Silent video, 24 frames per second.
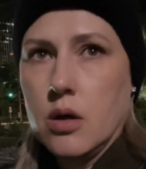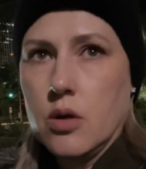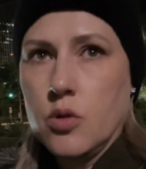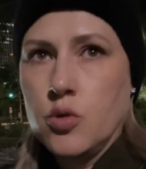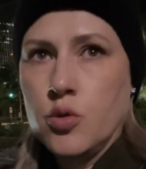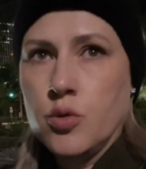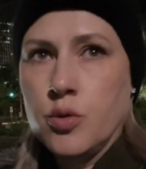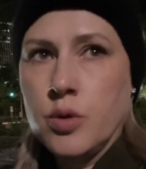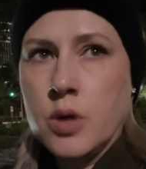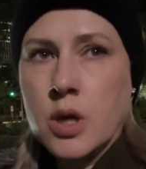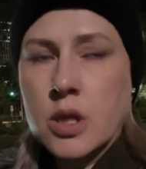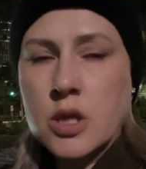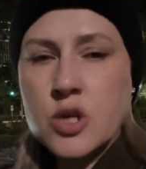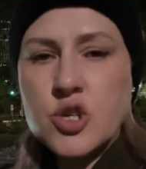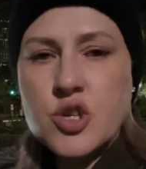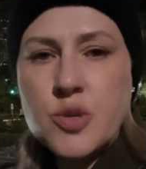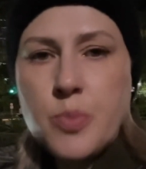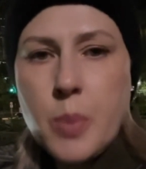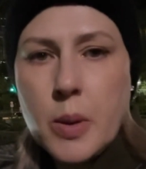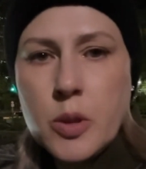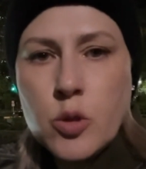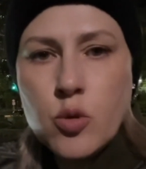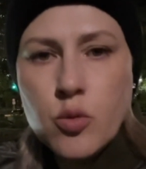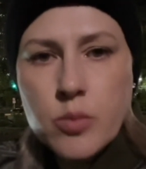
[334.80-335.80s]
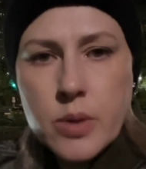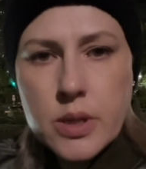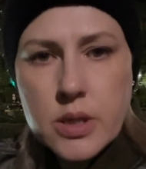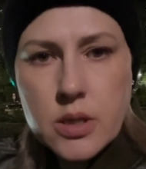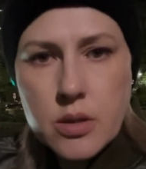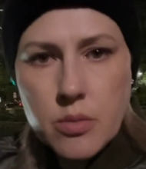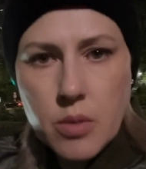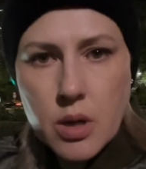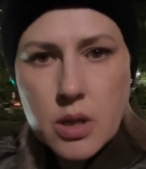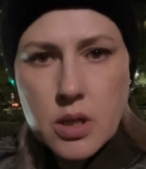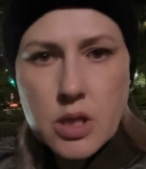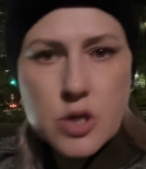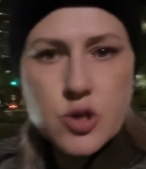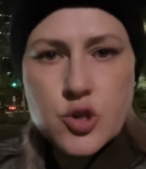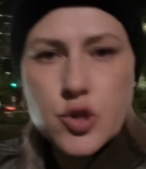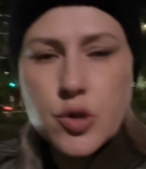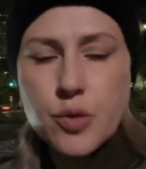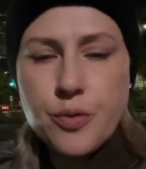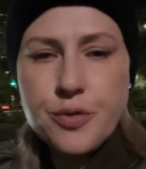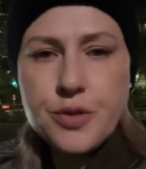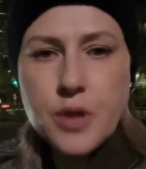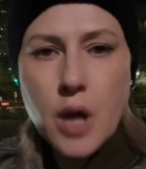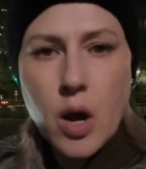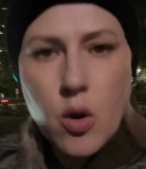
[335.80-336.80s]
Ну, я даже подумать не могла,
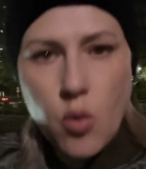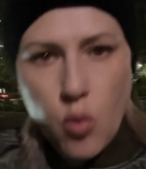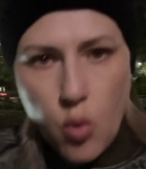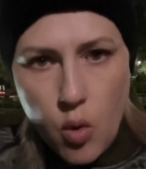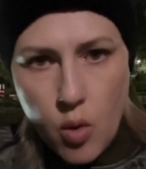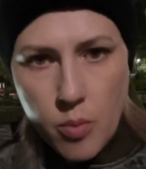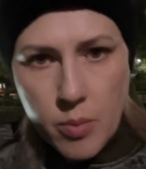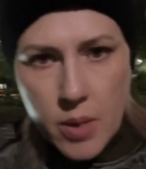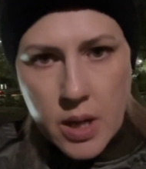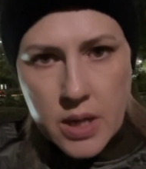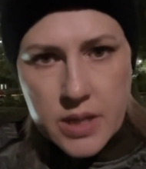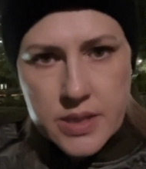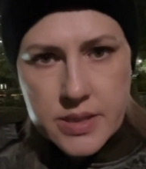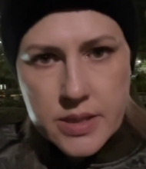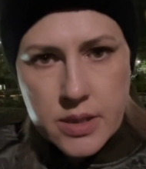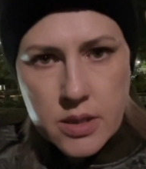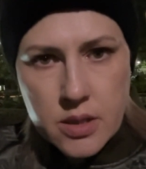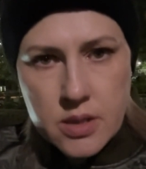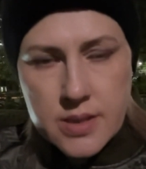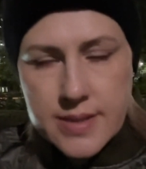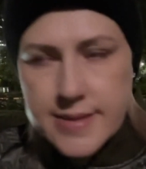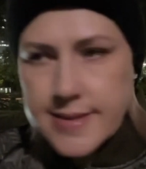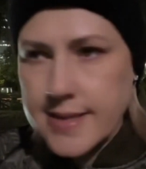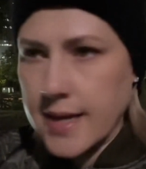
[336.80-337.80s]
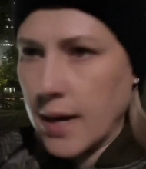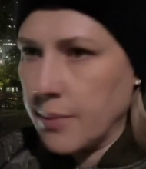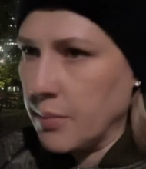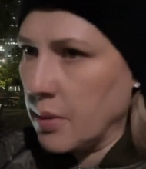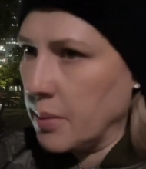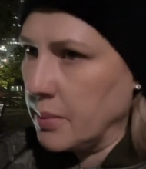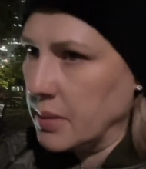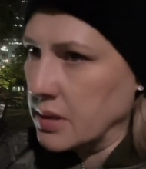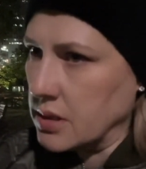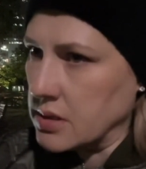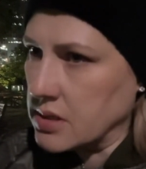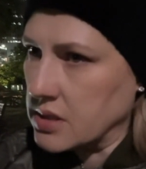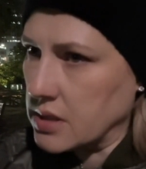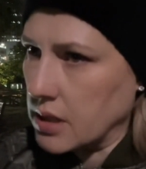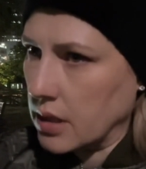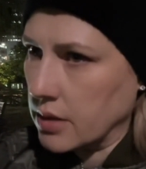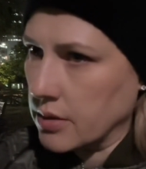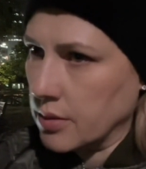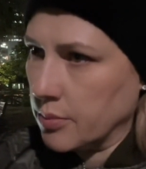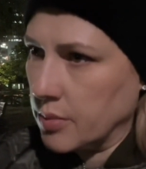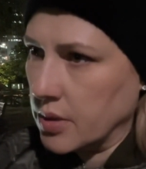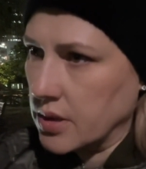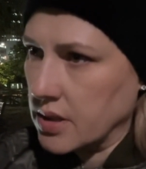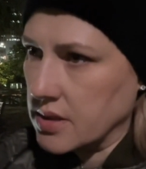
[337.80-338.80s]
что в таком магазине с самым
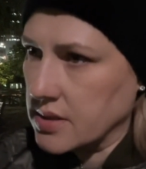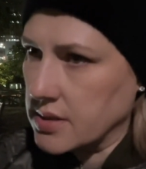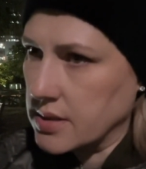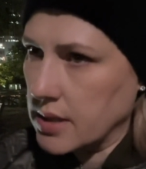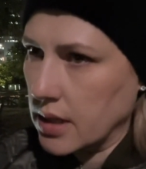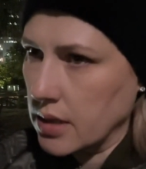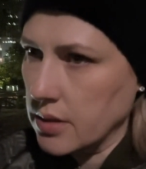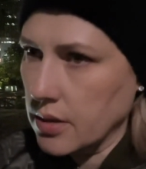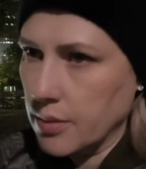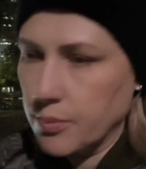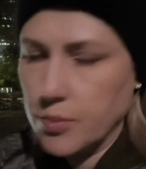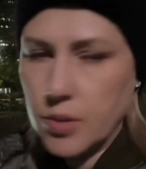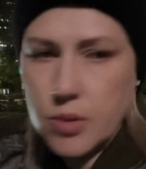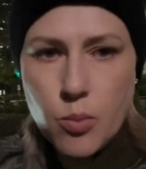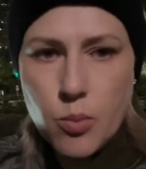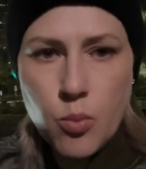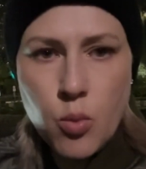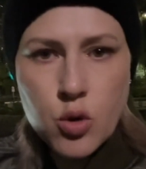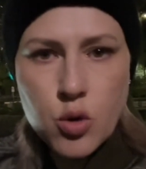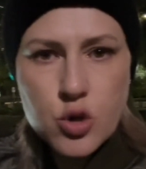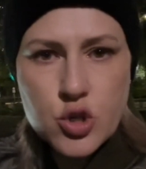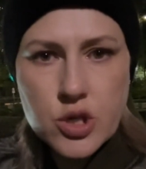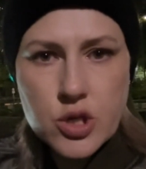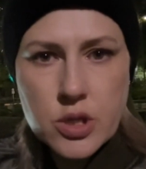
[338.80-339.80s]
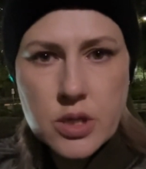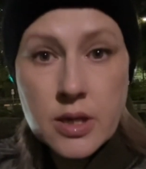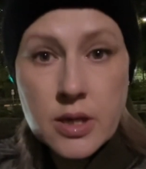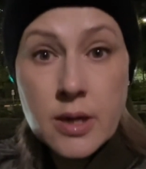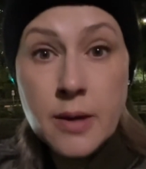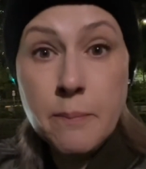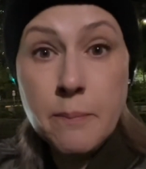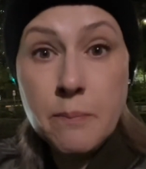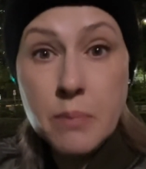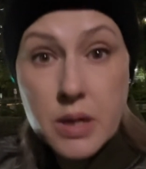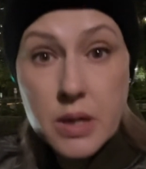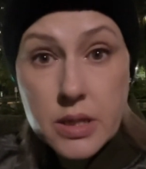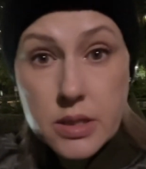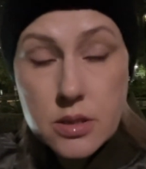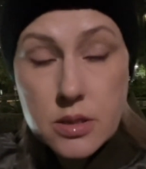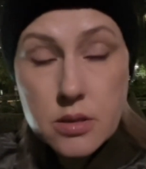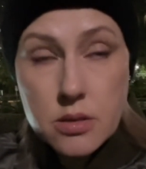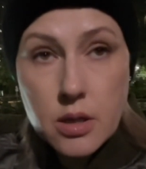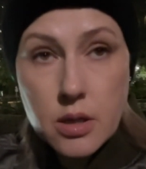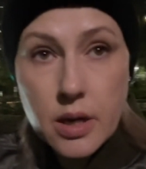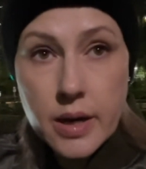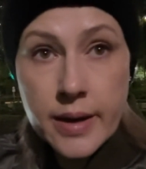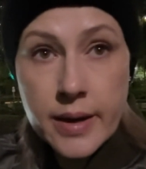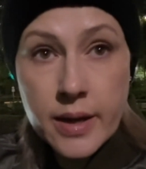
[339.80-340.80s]
иностранным иностранным может не быть
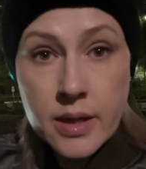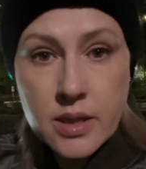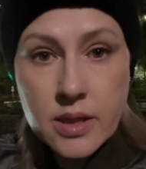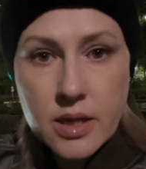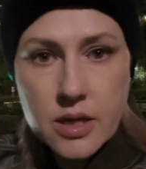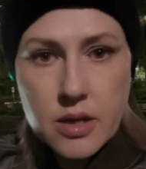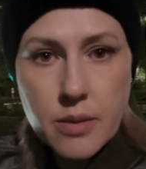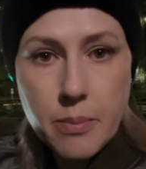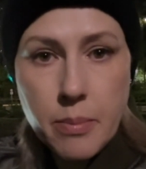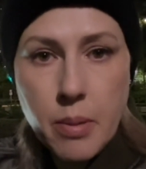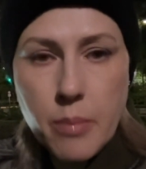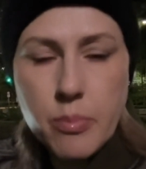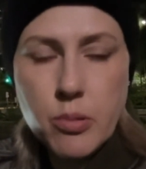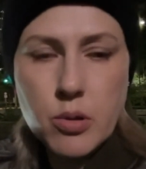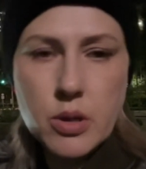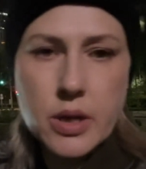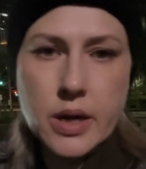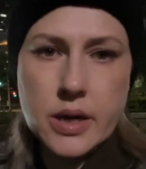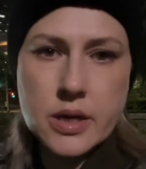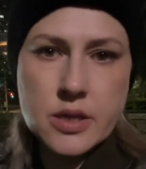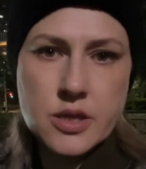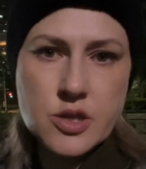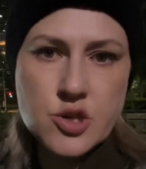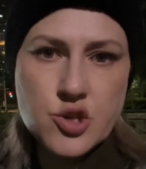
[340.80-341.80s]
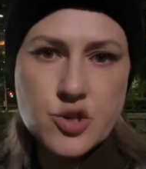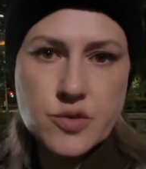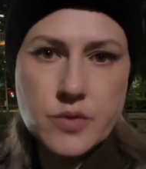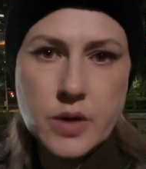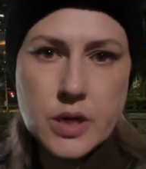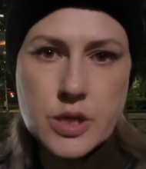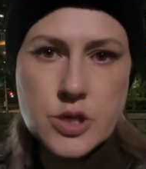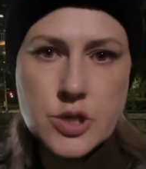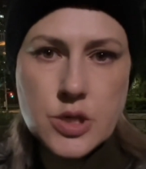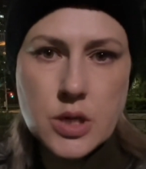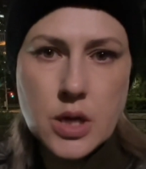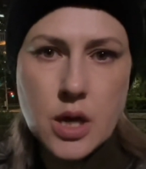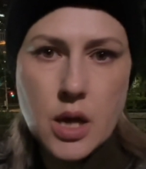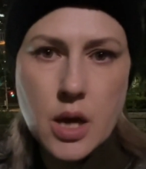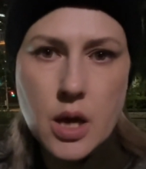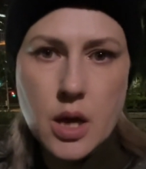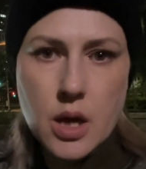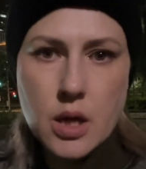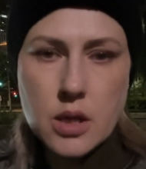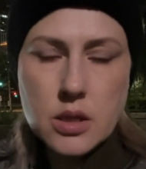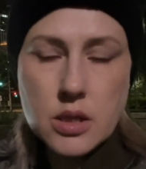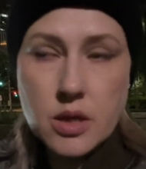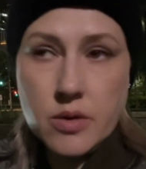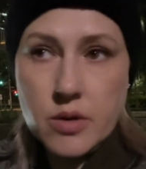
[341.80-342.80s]
этой популярной жвачки.
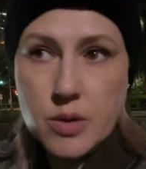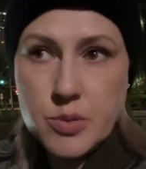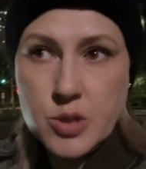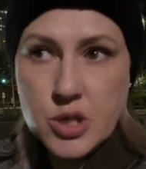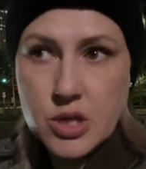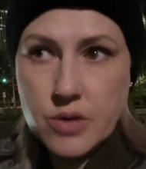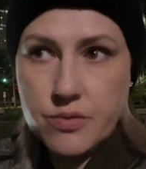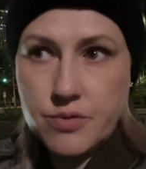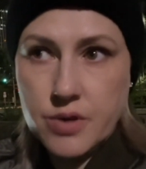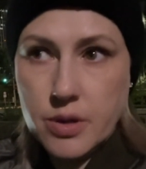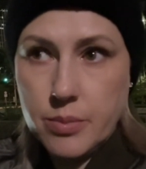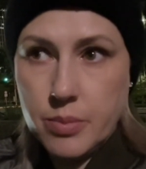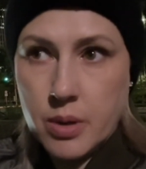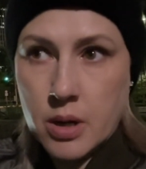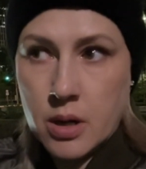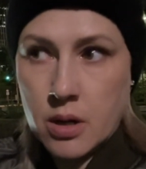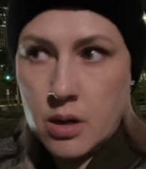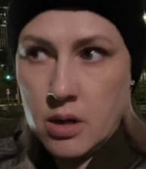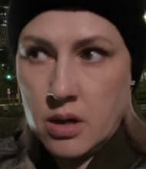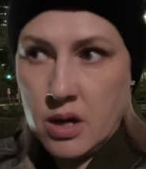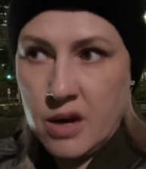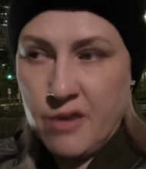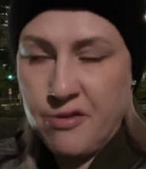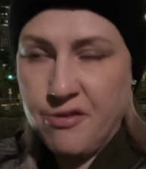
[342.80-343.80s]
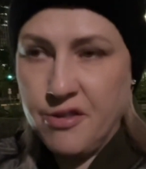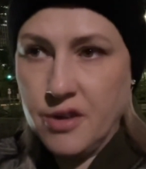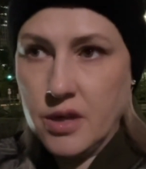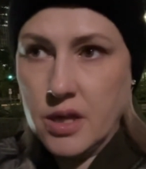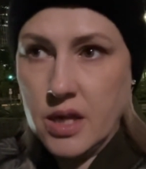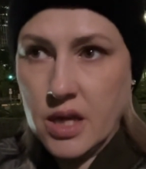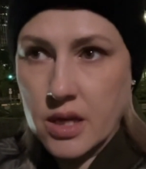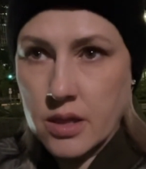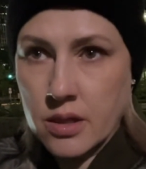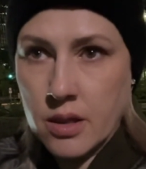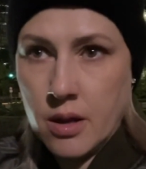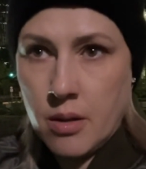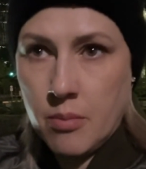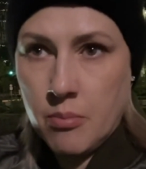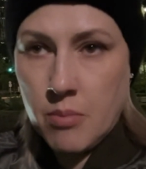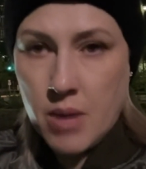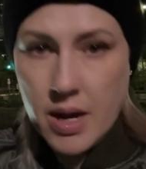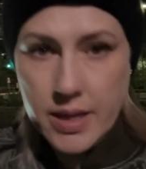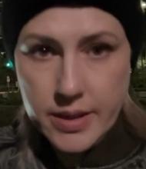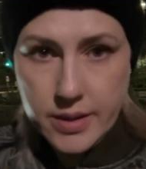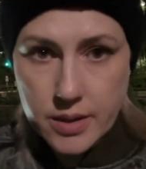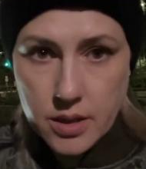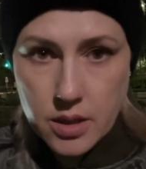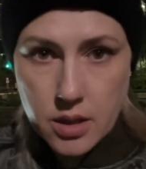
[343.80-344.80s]
Там вообще выбор офигенно
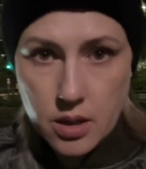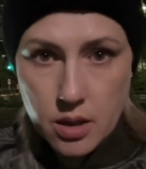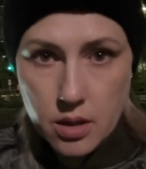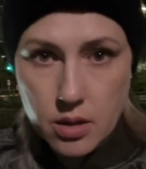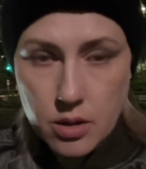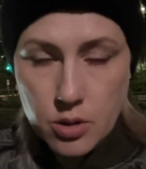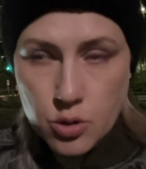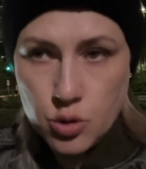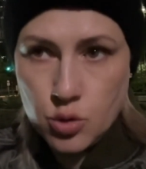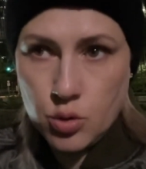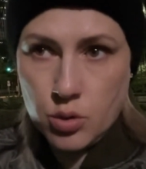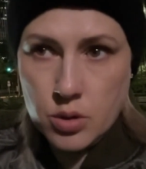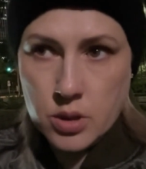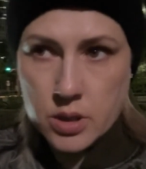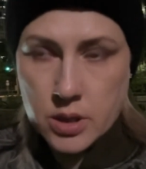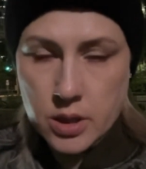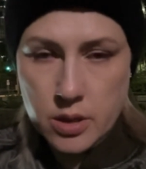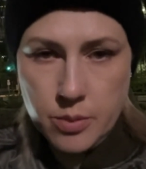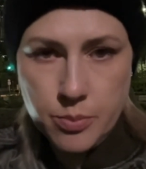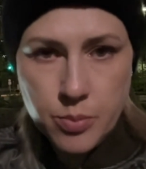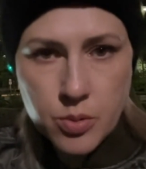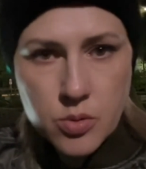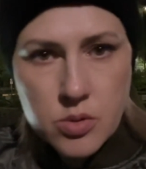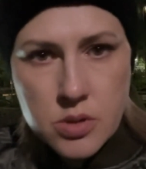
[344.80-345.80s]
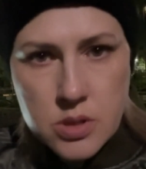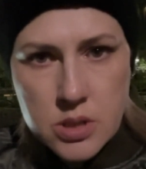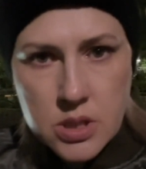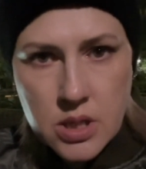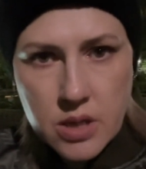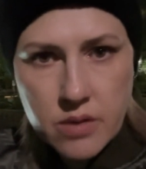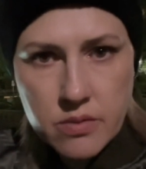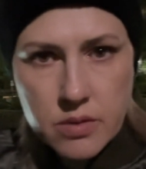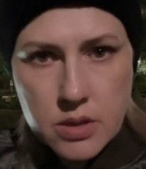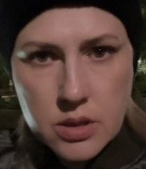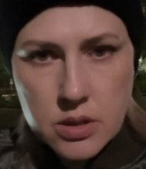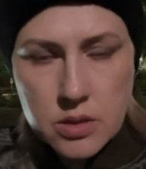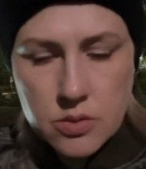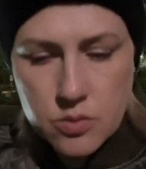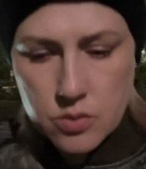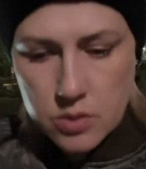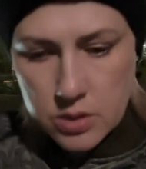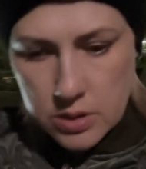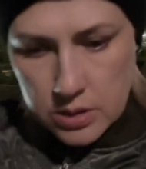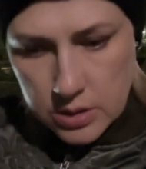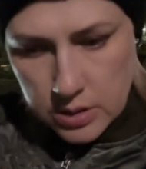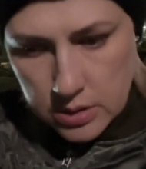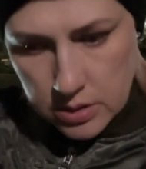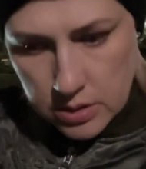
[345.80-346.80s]
маленький, и только японские вот эти вот их